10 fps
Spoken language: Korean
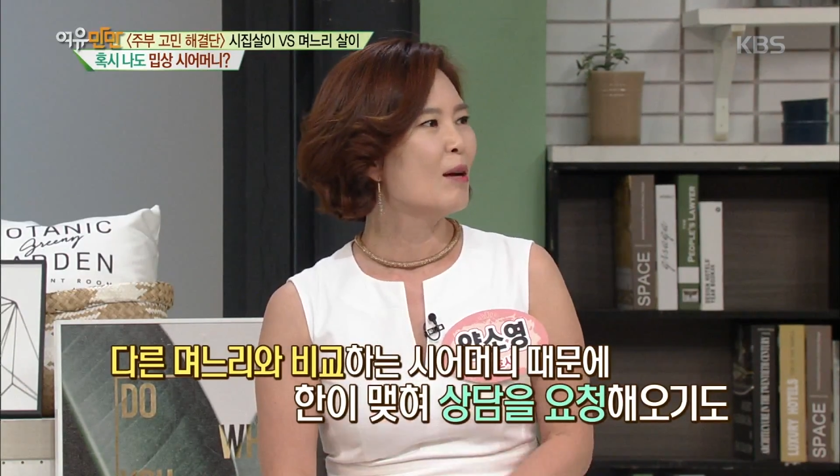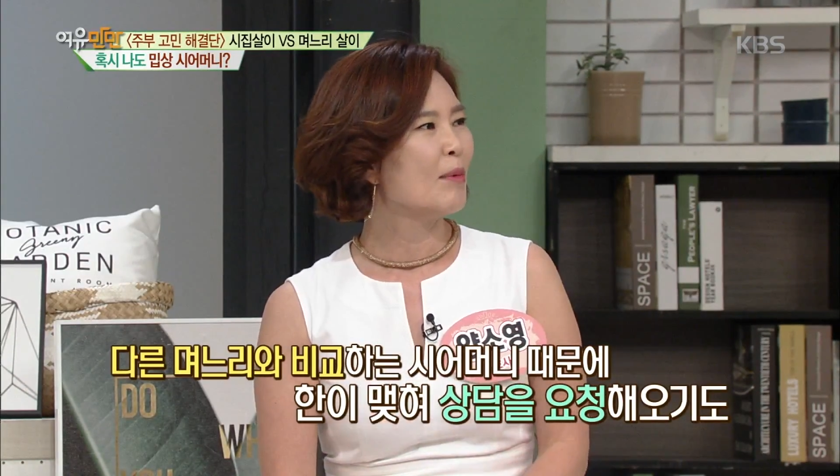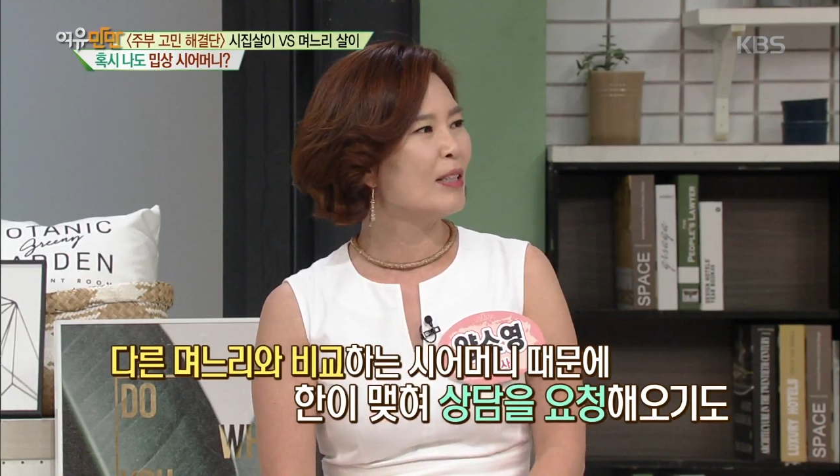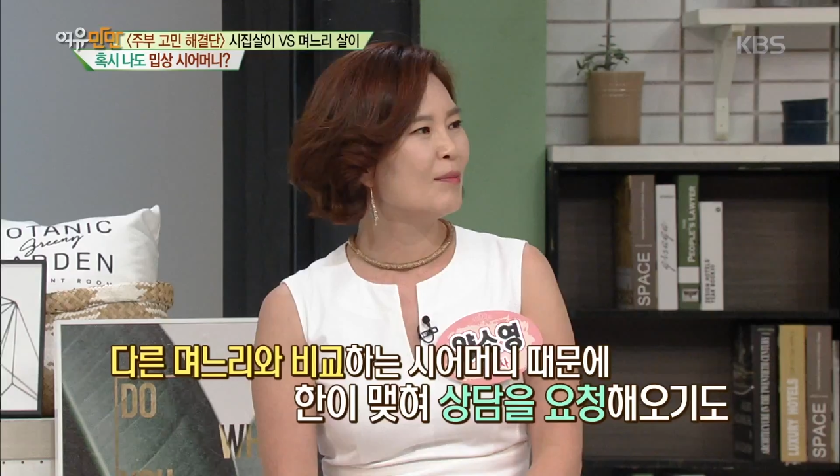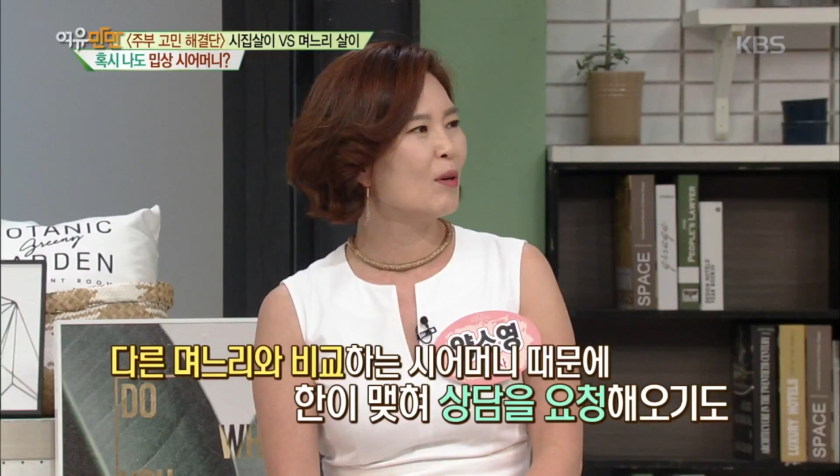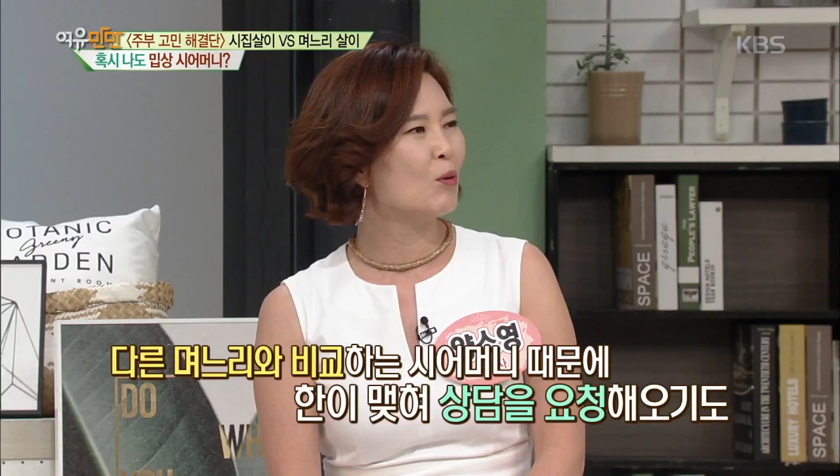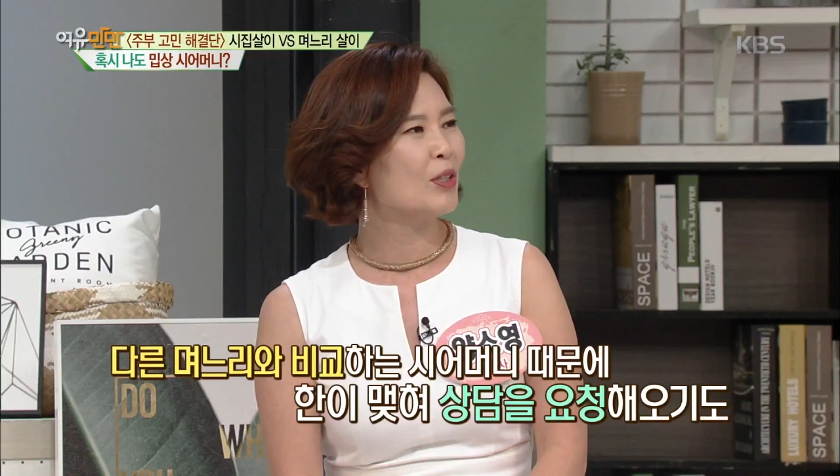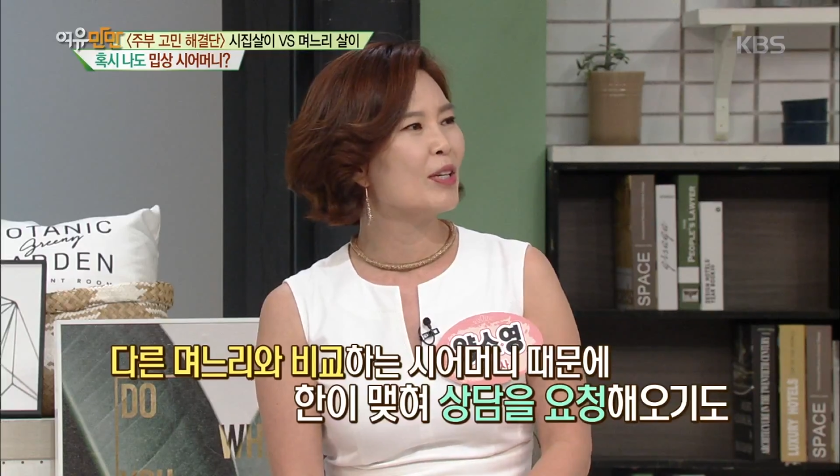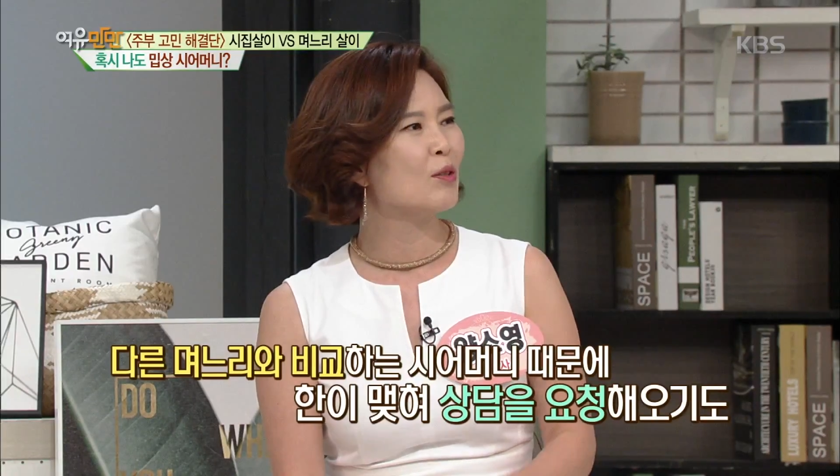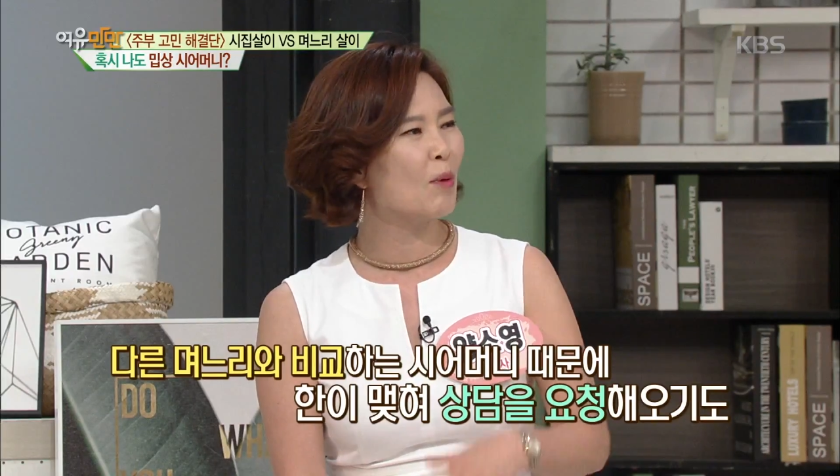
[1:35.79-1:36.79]
마지막에
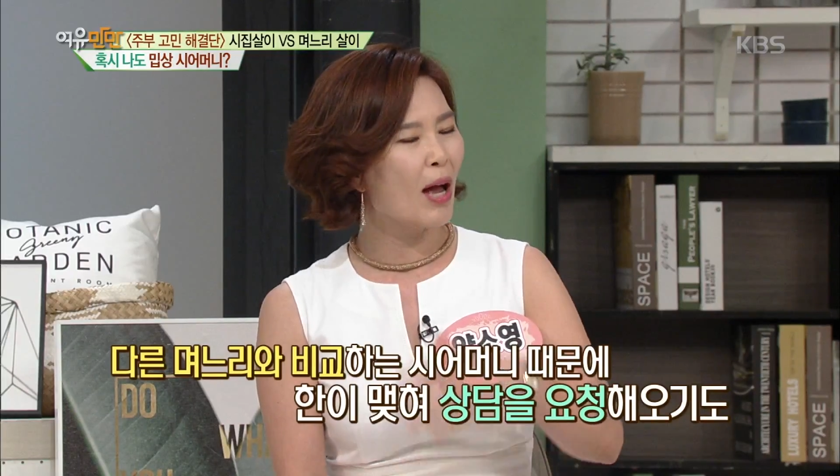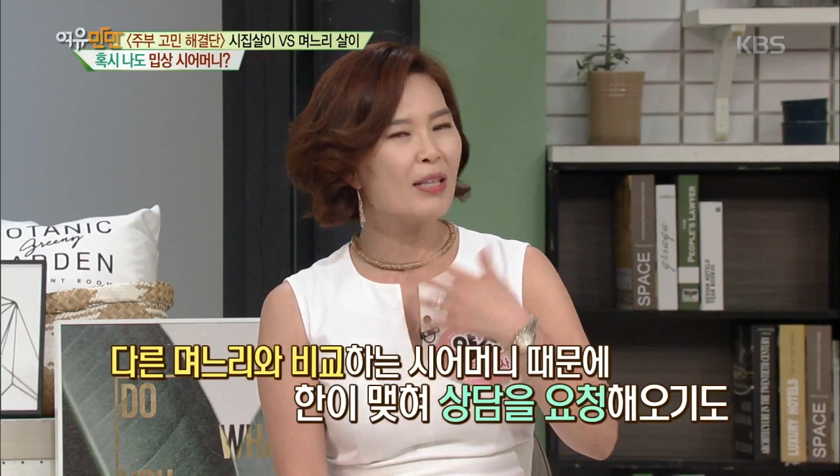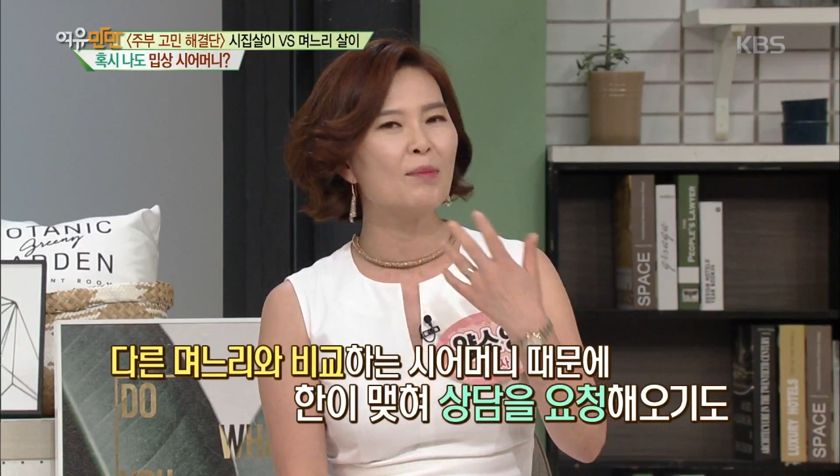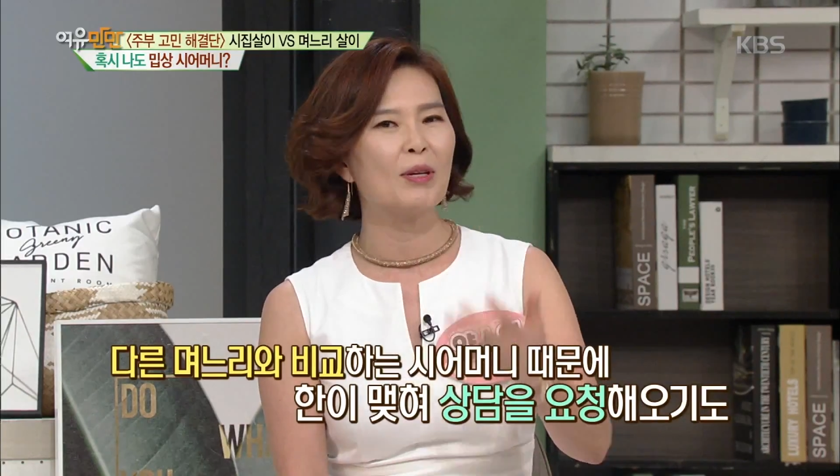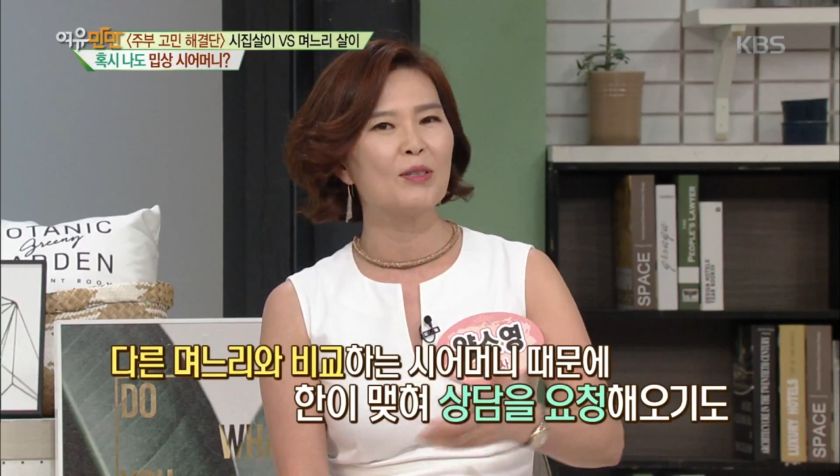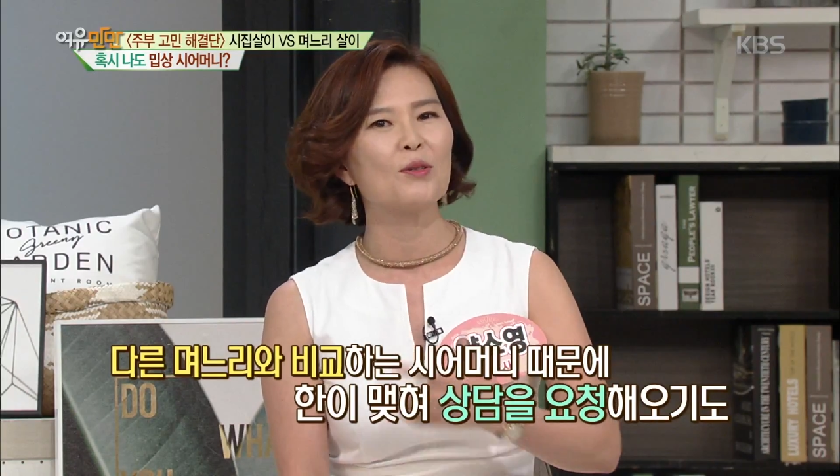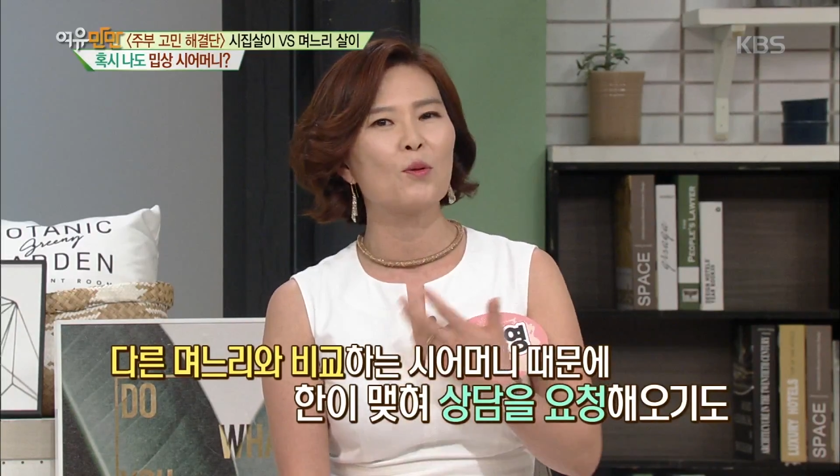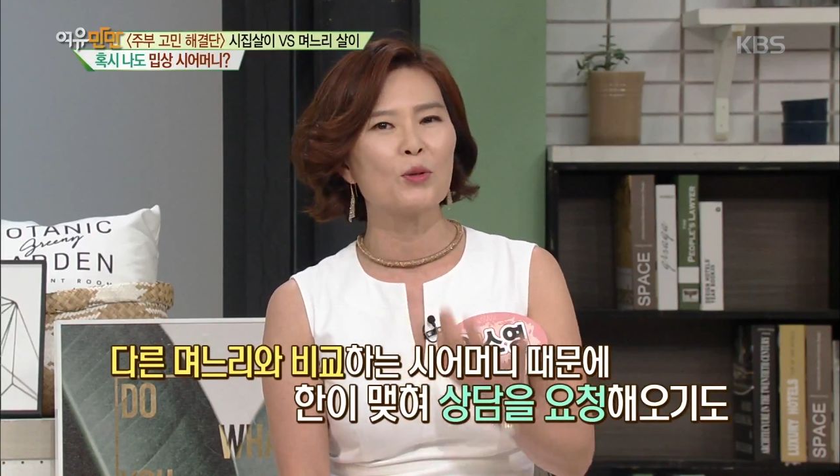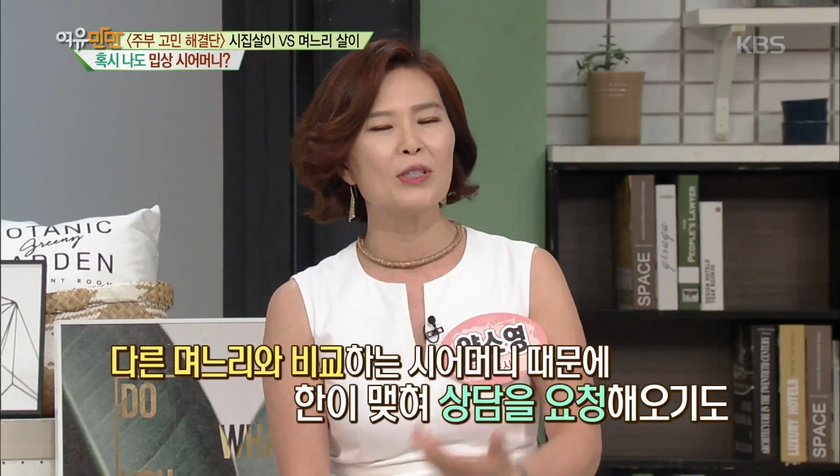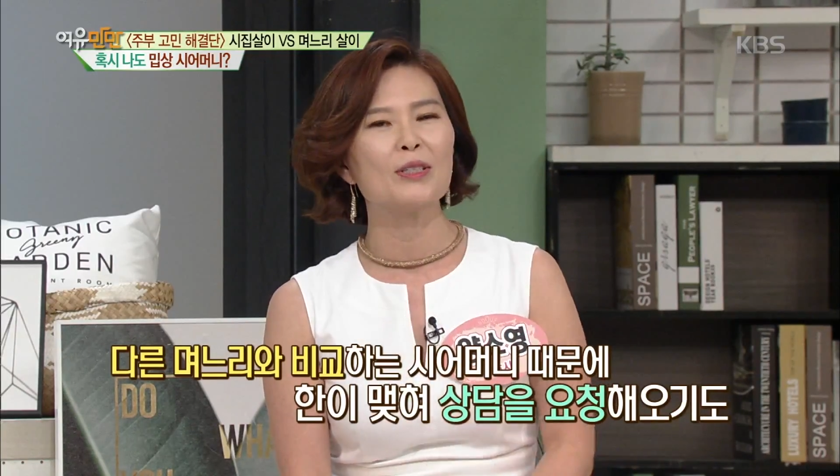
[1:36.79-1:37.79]
오실 때 정말 한이 맺혀서
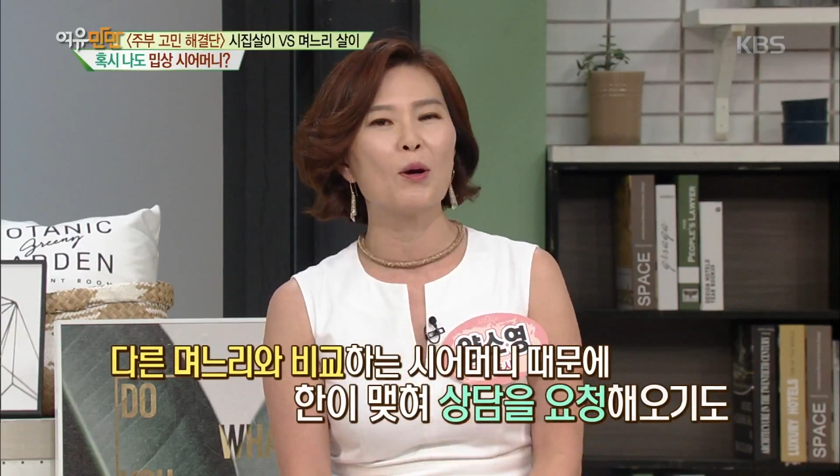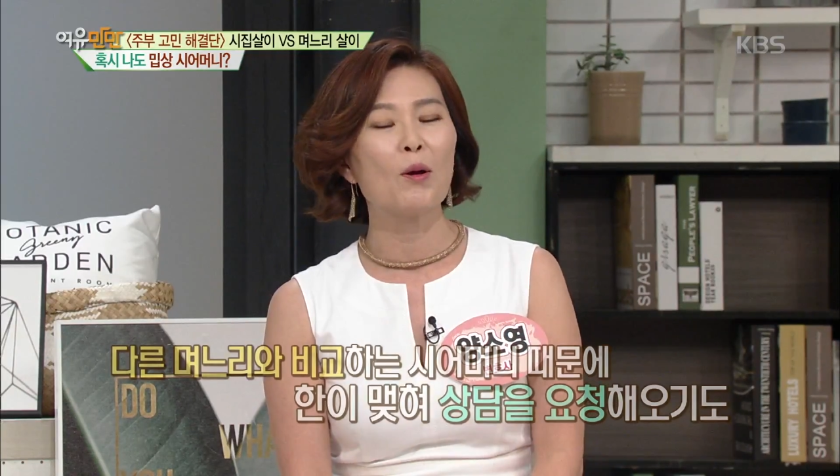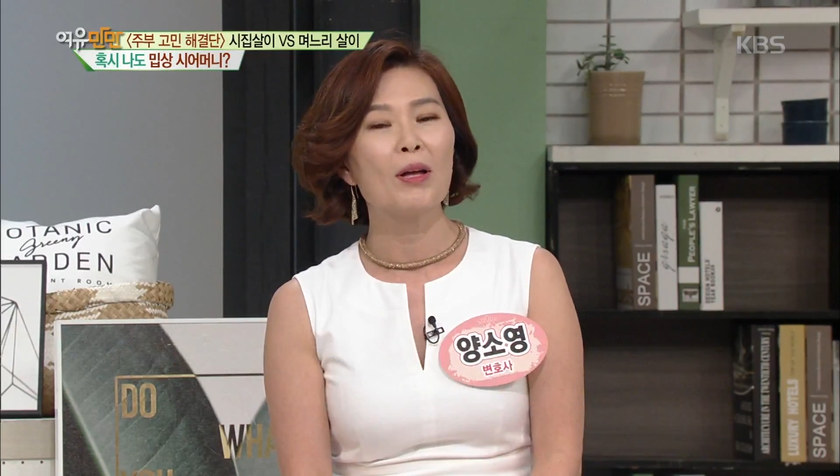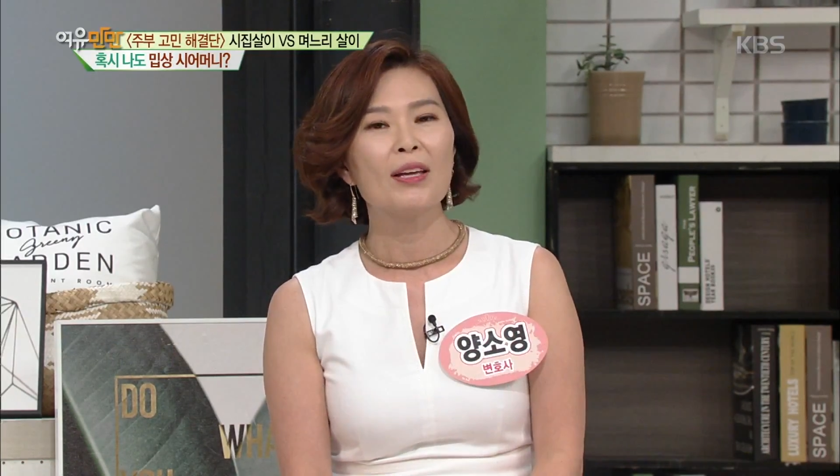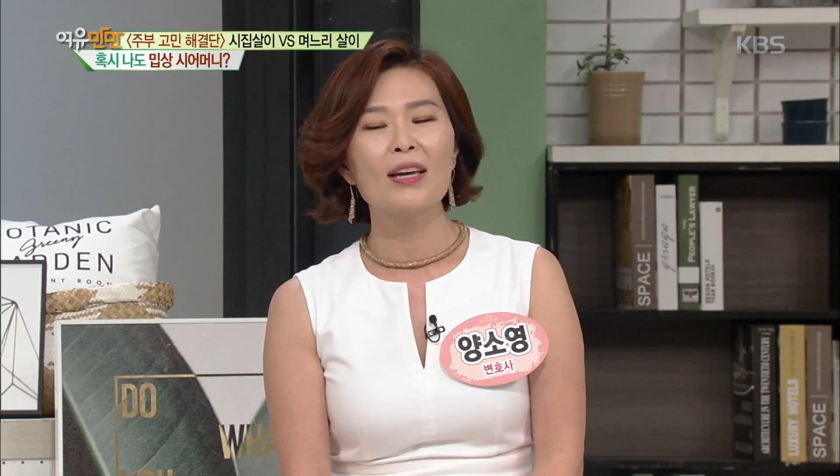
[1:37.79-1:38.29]
오시죠.